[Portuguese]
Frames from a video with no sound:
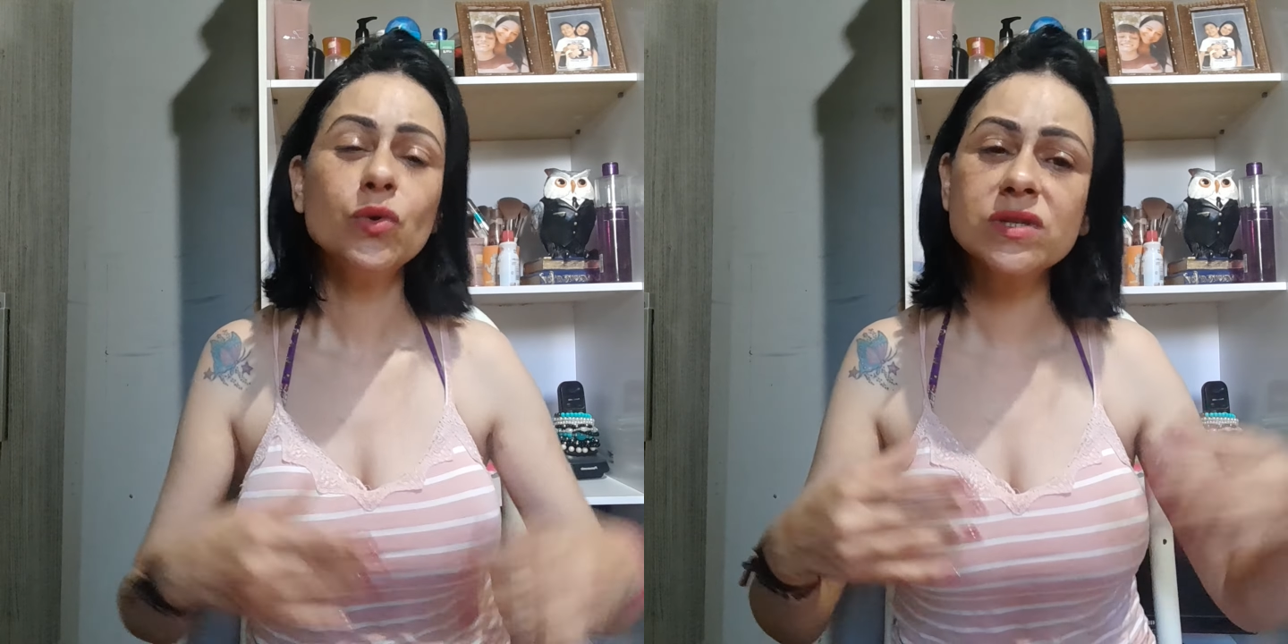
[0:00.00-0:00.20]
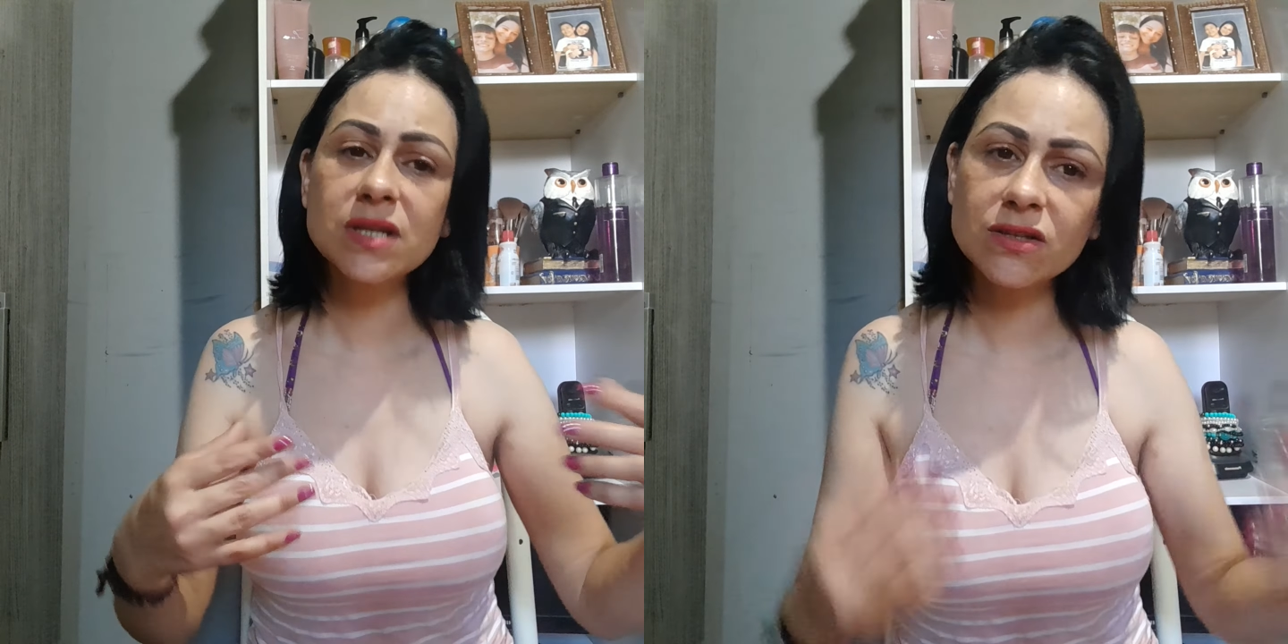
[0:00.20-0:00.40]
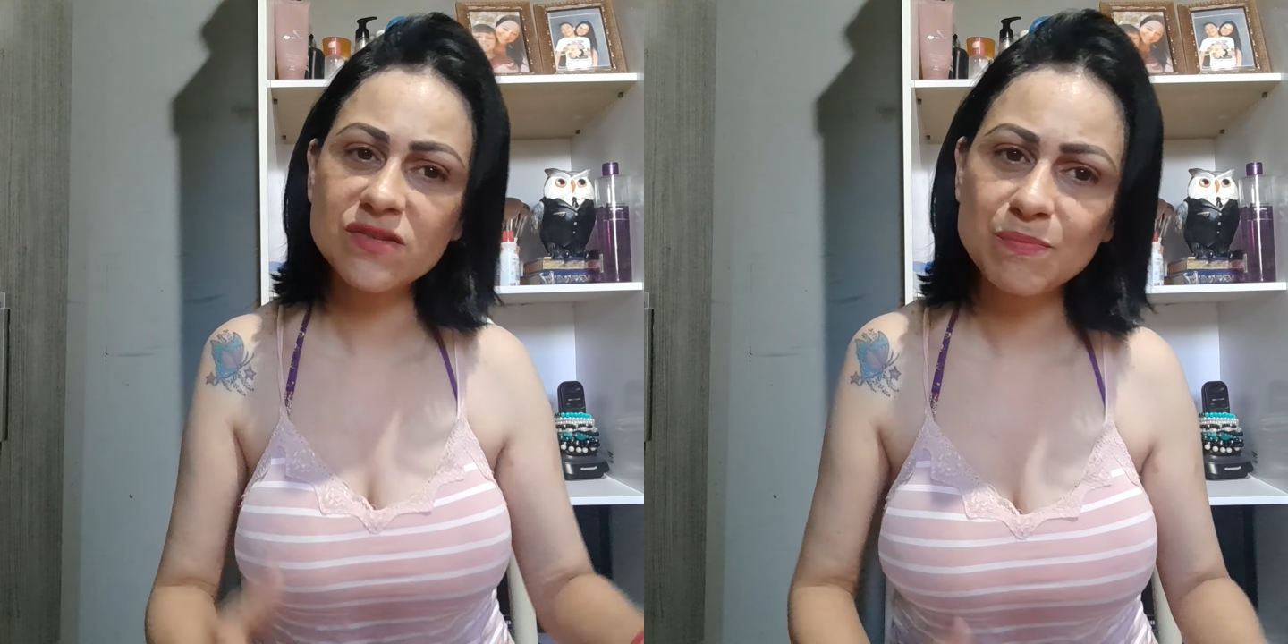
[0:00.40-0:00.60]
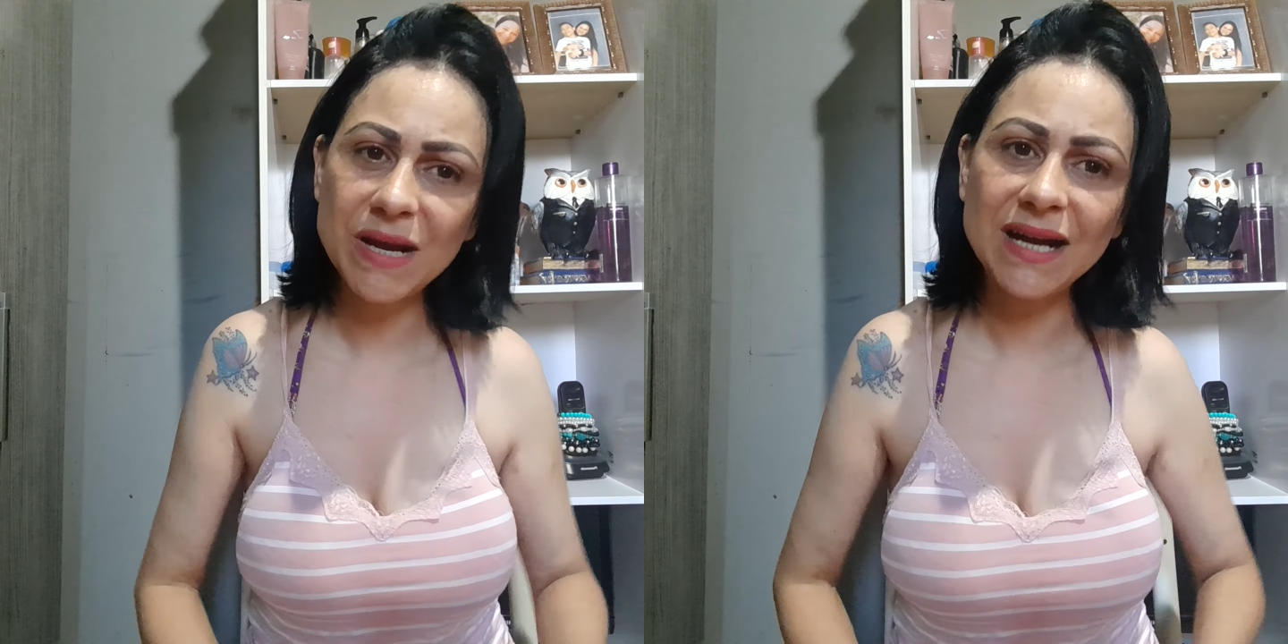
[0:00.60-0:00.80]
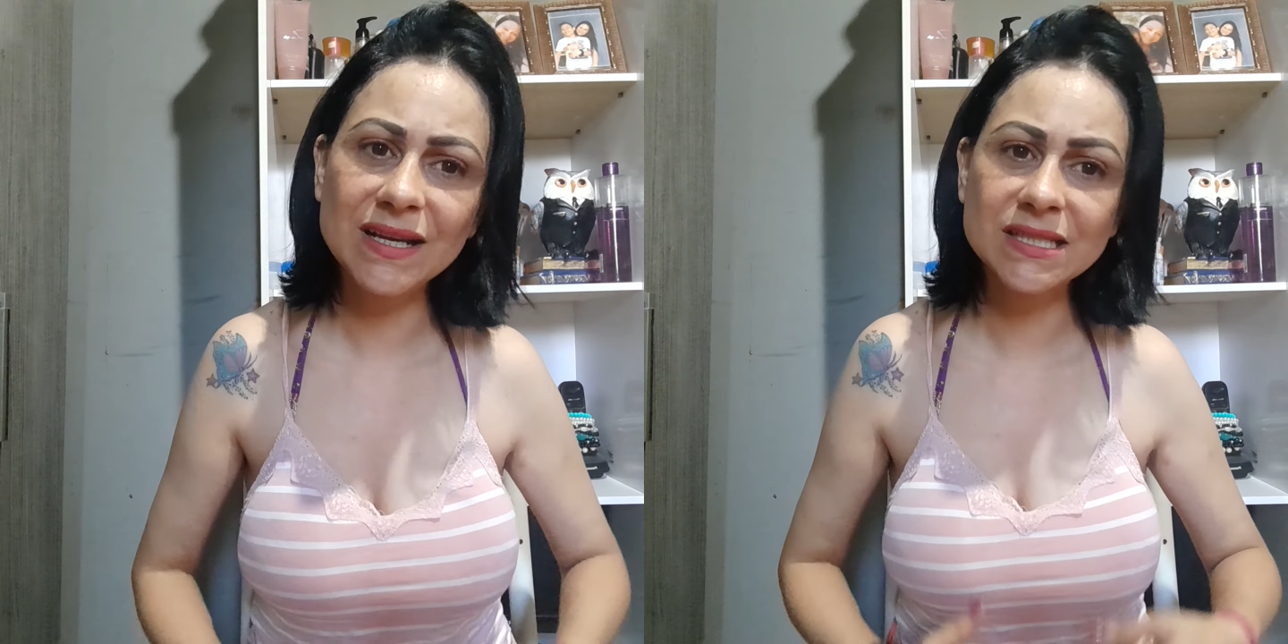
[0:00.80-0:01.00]
os anos
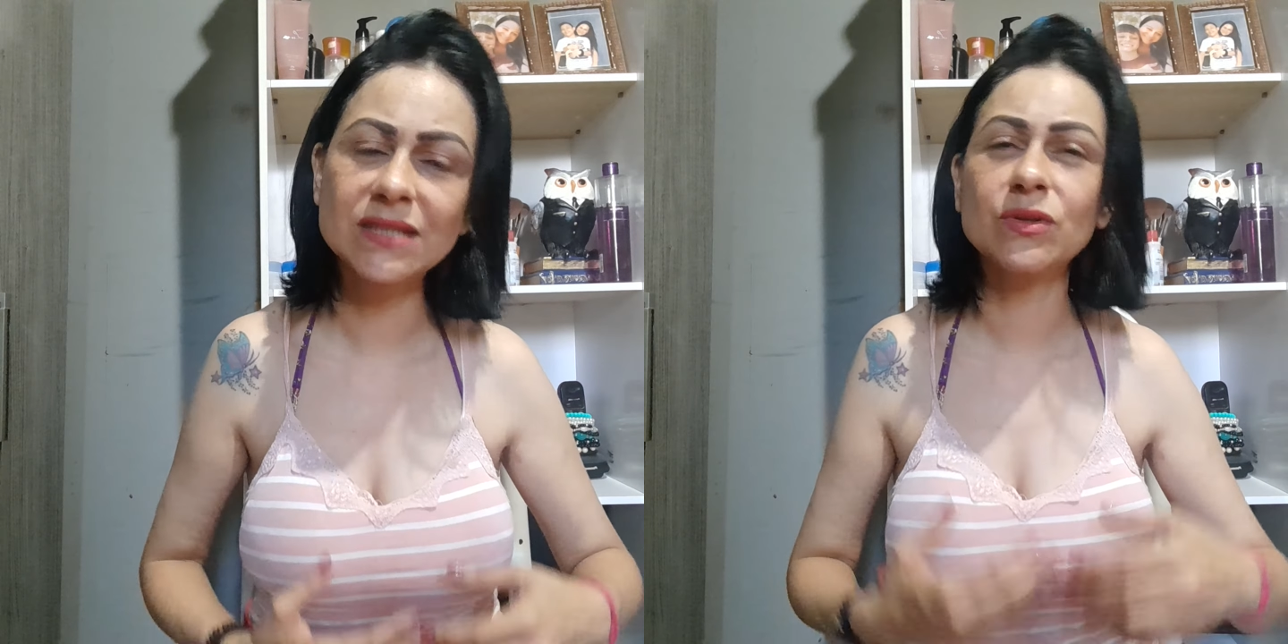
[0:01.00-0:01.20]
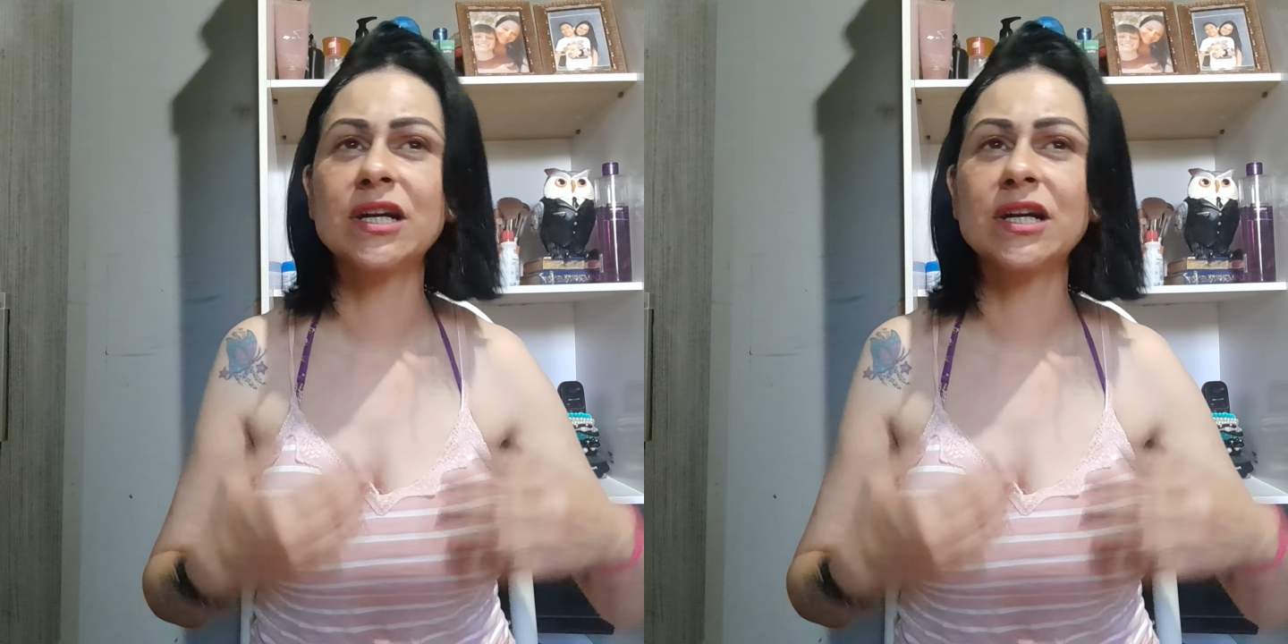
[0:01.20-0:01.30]
passam,